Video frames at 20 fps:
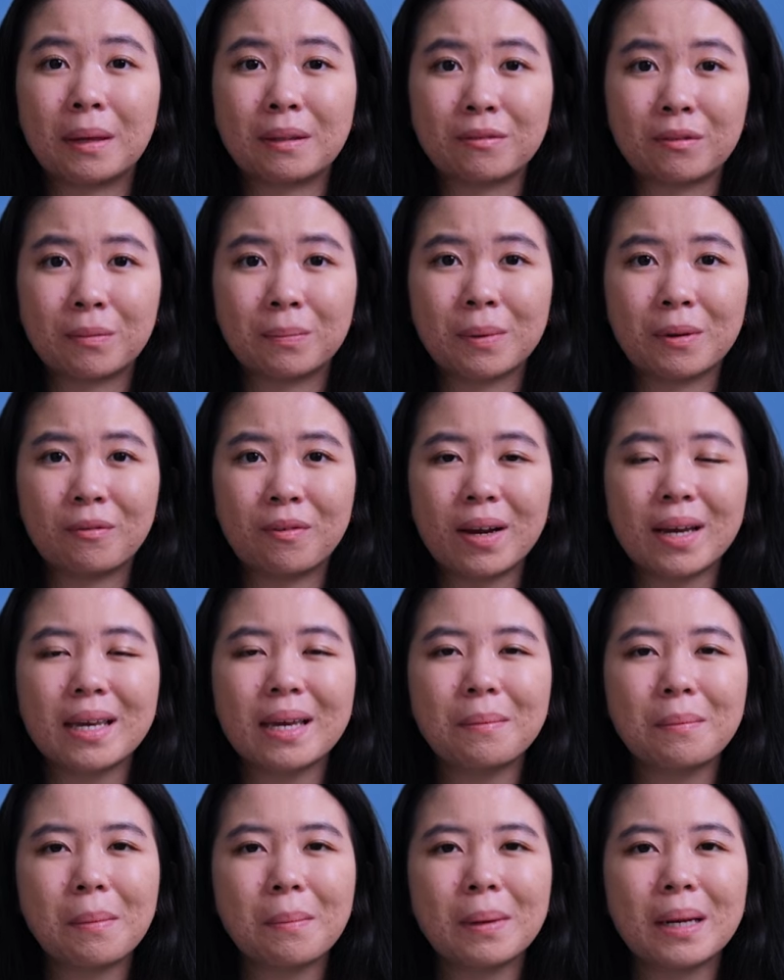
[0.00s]
platform
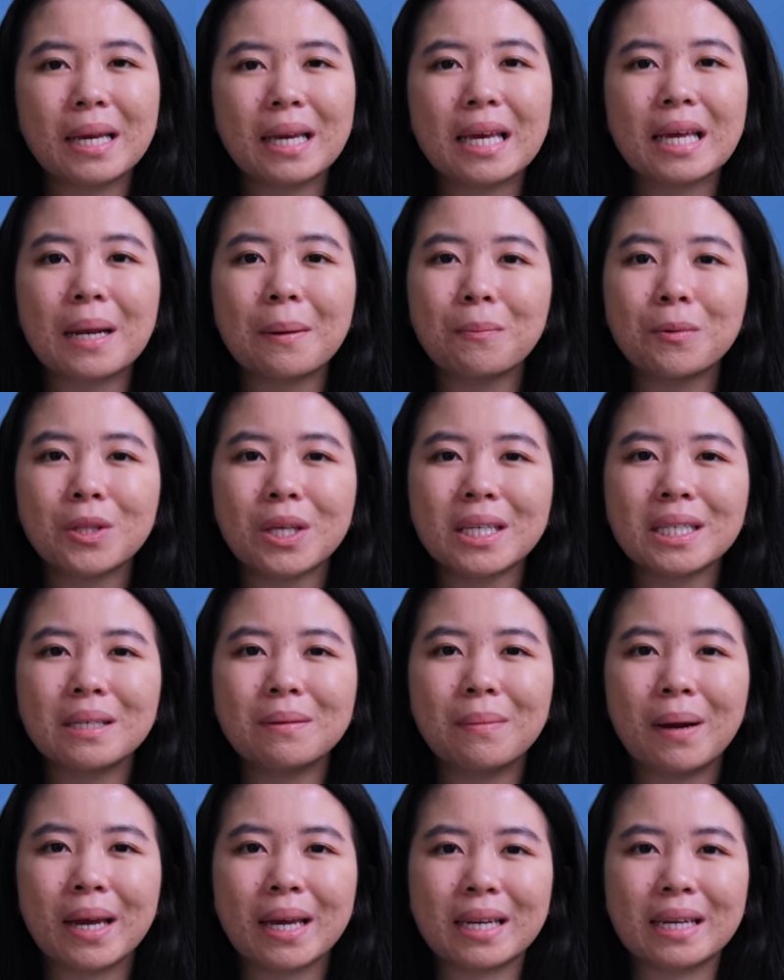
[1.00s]
DeFi yang memiliki
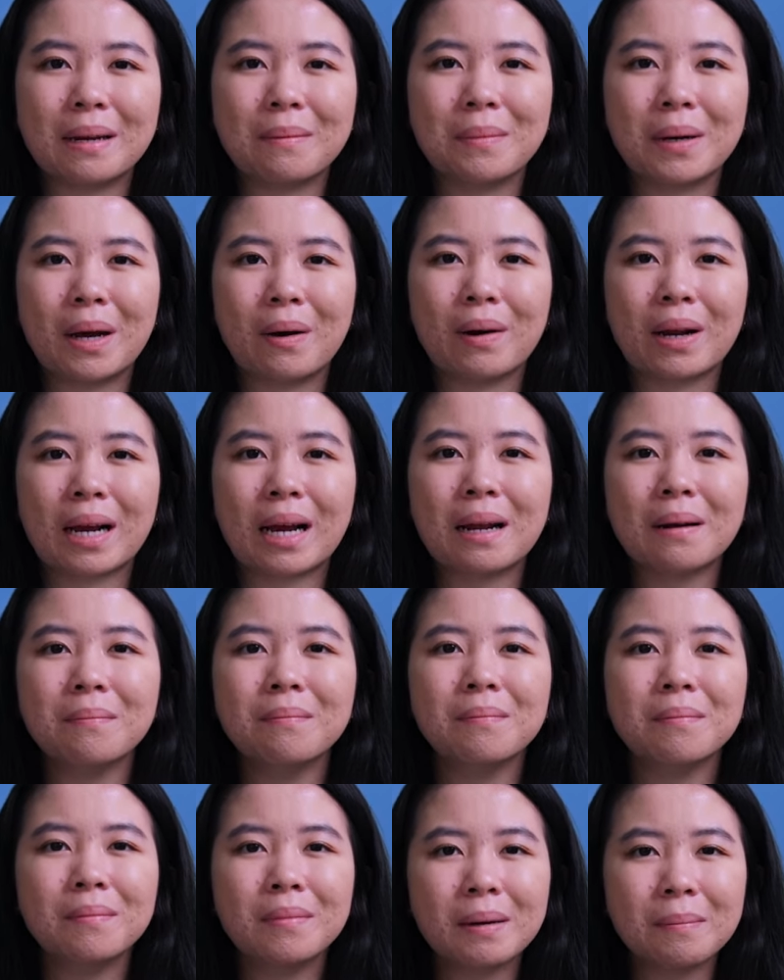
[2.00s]
reputasi baik dan menawarkan
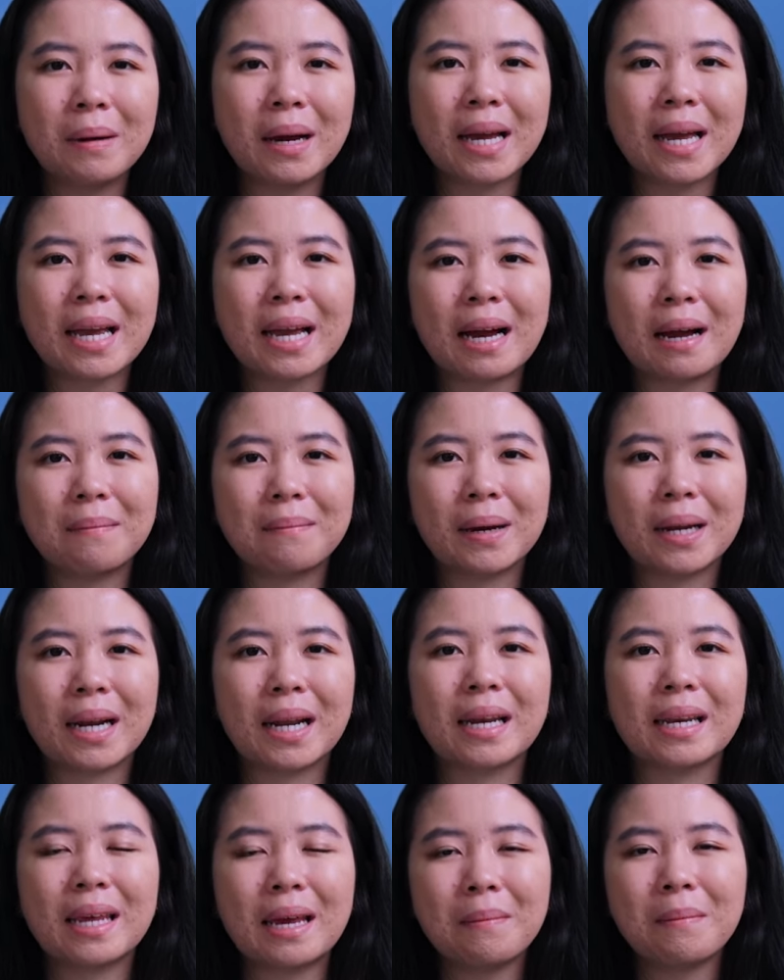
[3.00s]
berbagai
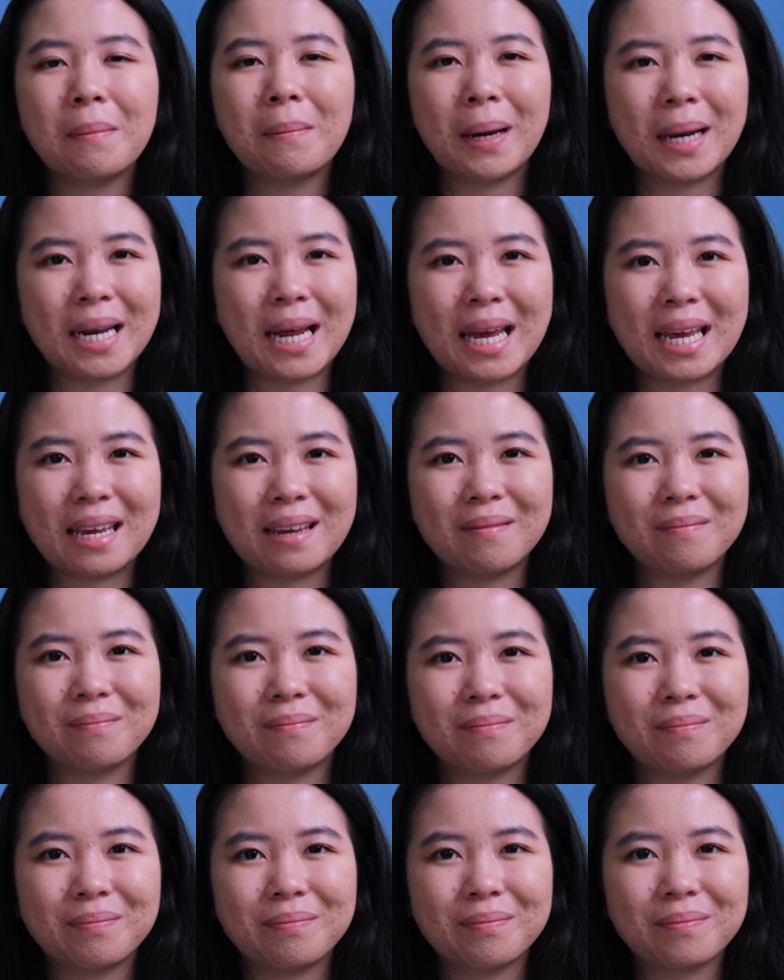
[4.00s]
keamanan yang memadai
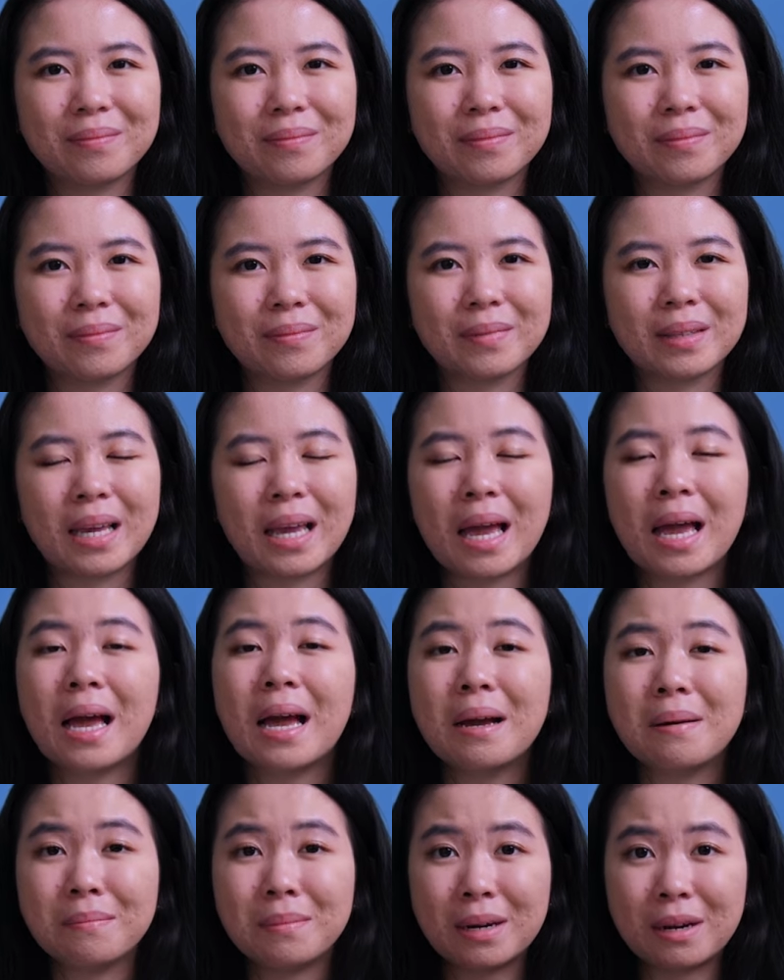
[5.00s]

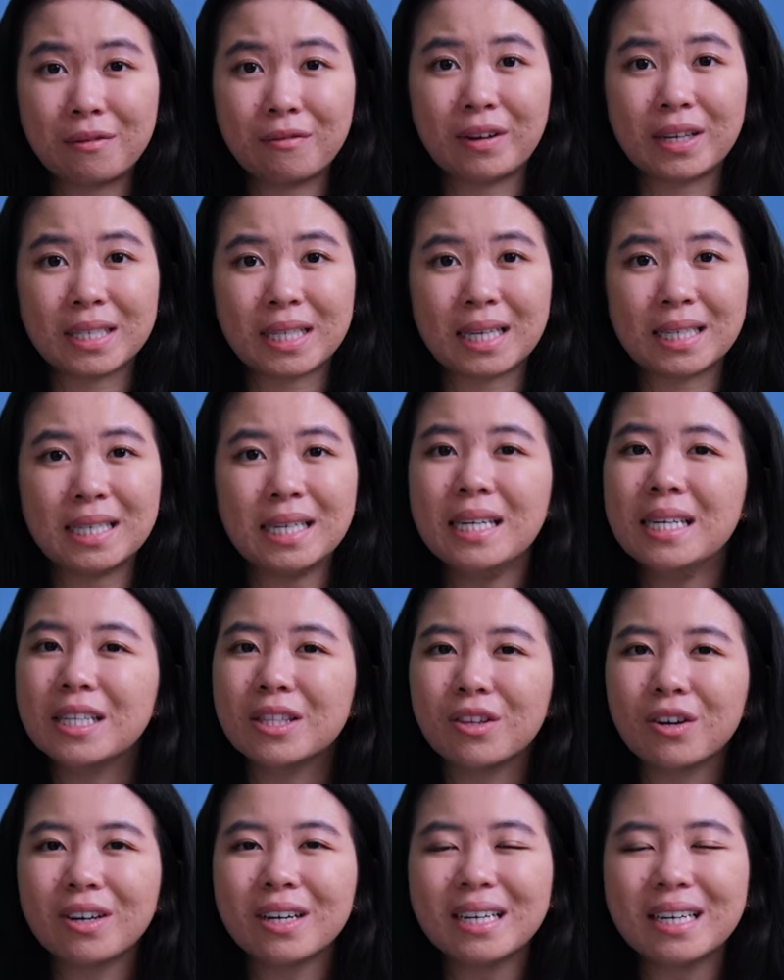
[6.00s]
berinvestasi
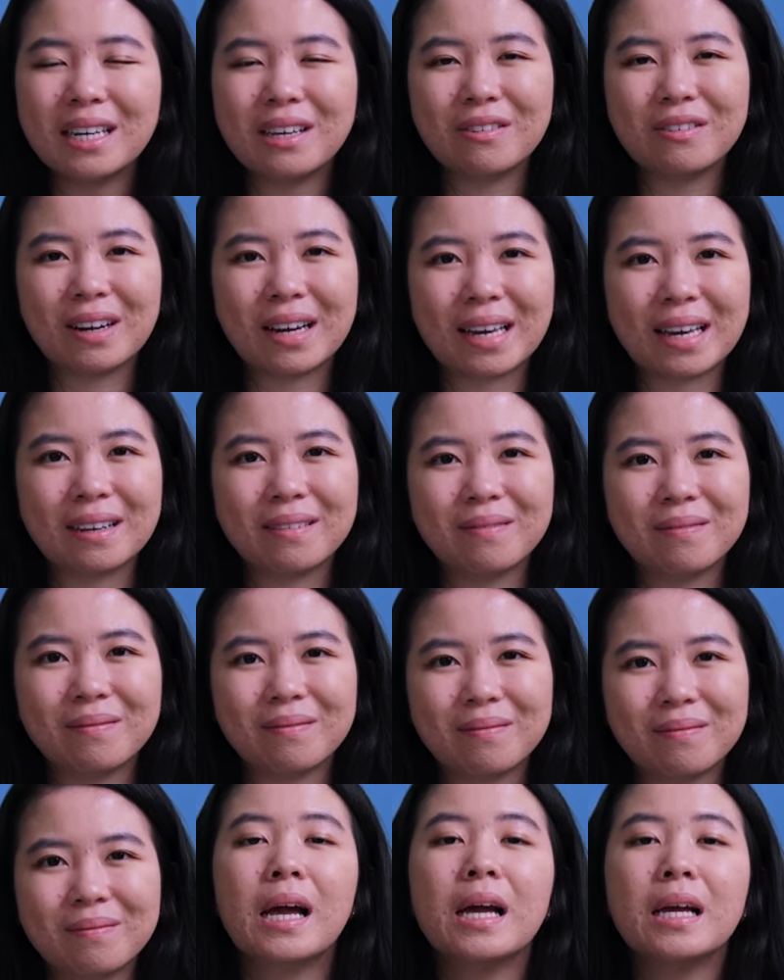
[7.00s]
di token DeFi.
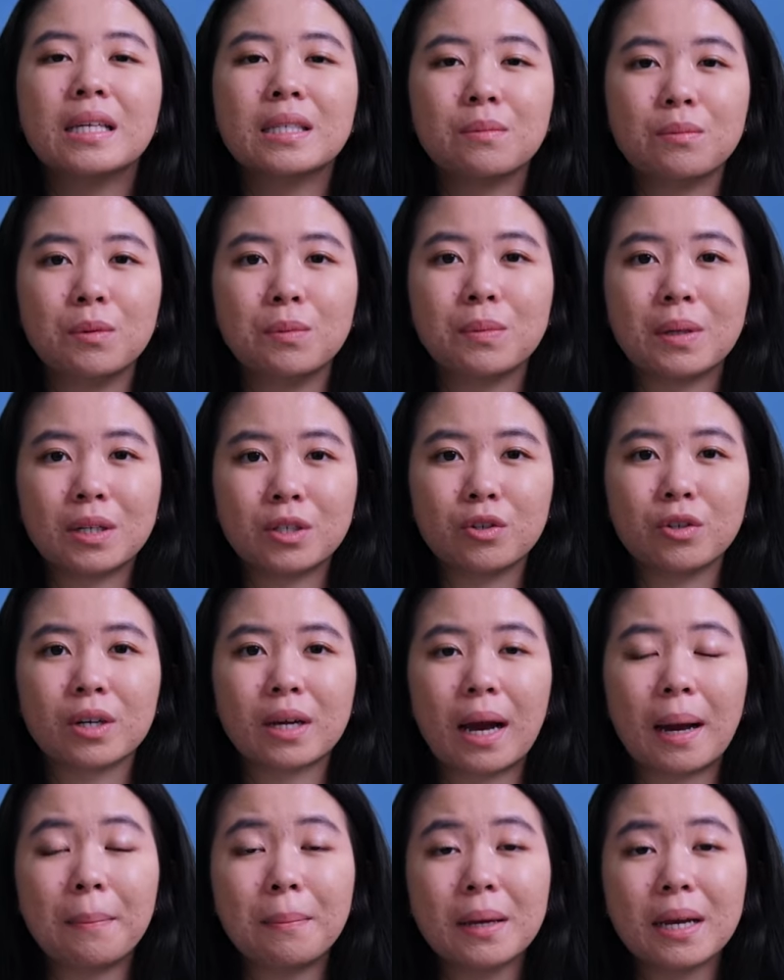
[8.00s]
Sebelum
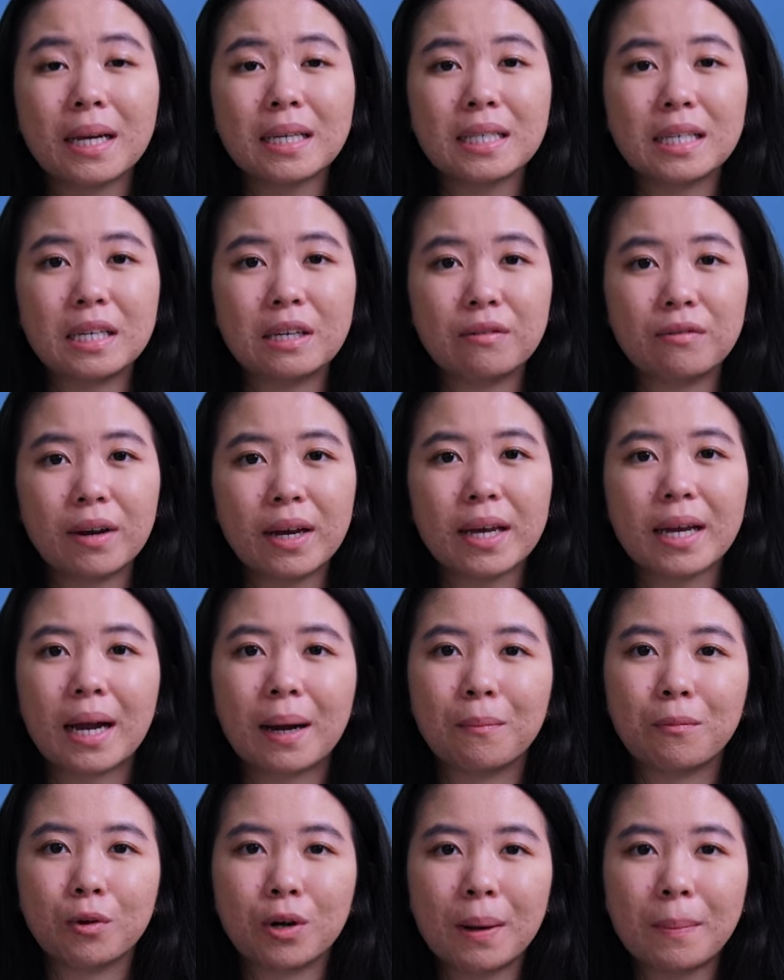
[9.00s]
terjun ke aplikasi DeFi,
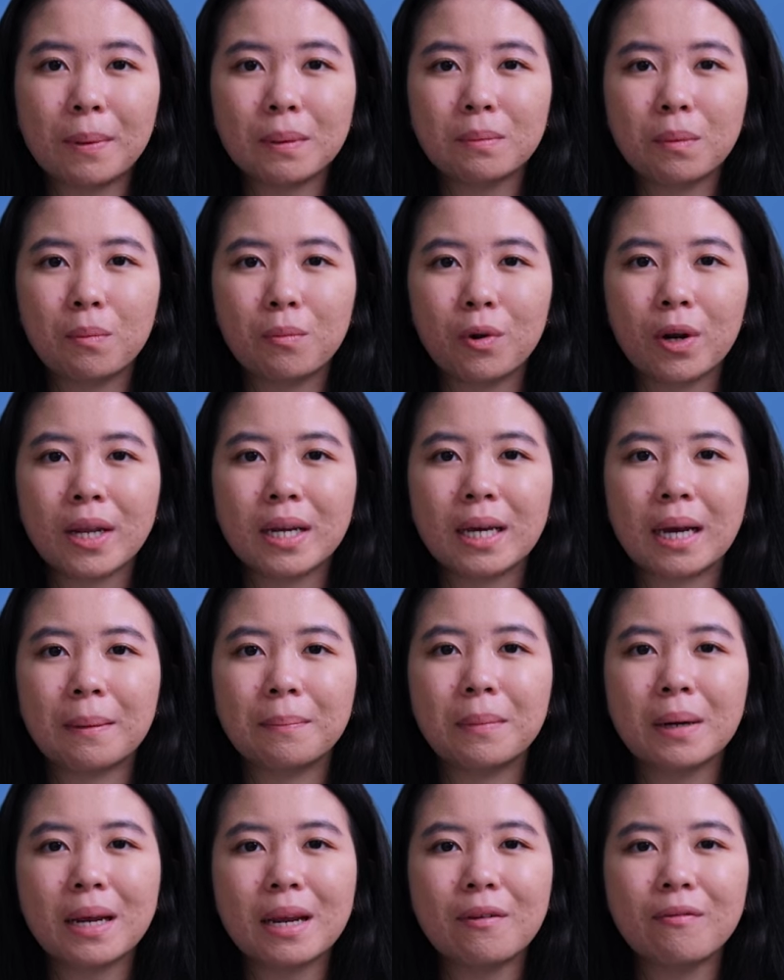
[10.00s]
kamu dapat memulai
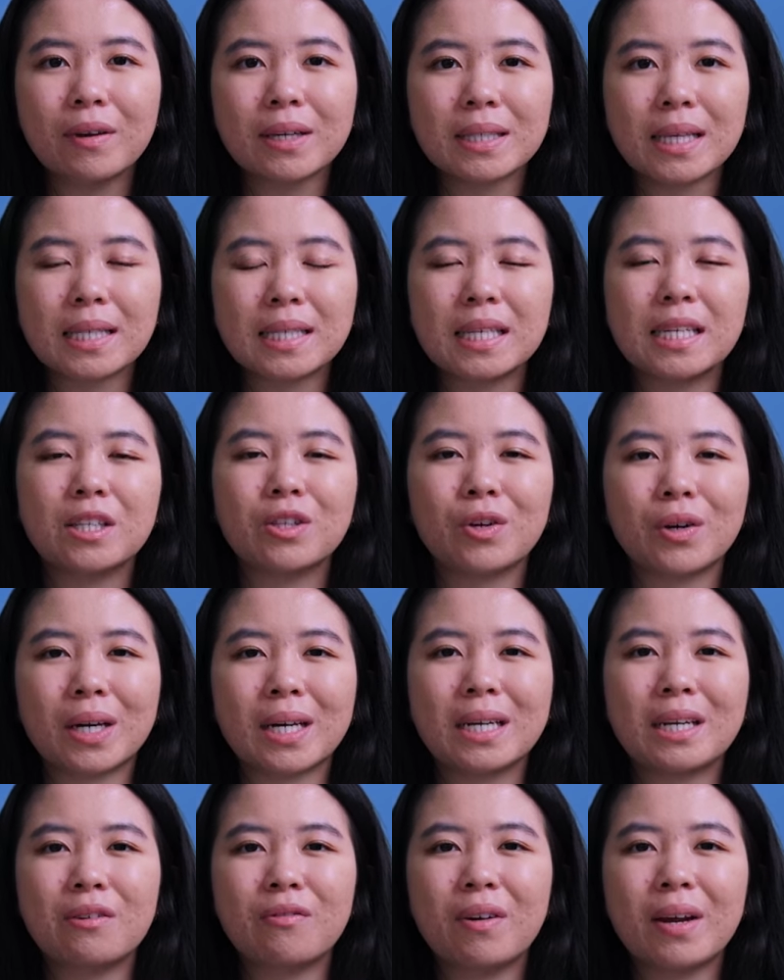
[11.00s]
dengan berinvestasi di
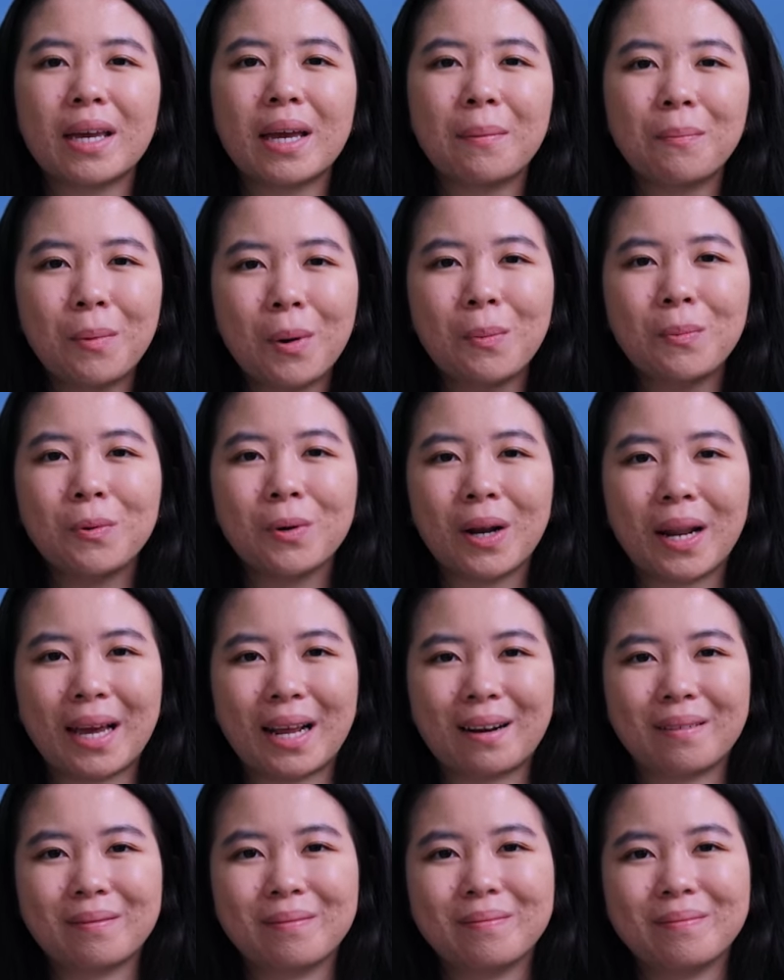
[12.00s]
token DeFi yang populer.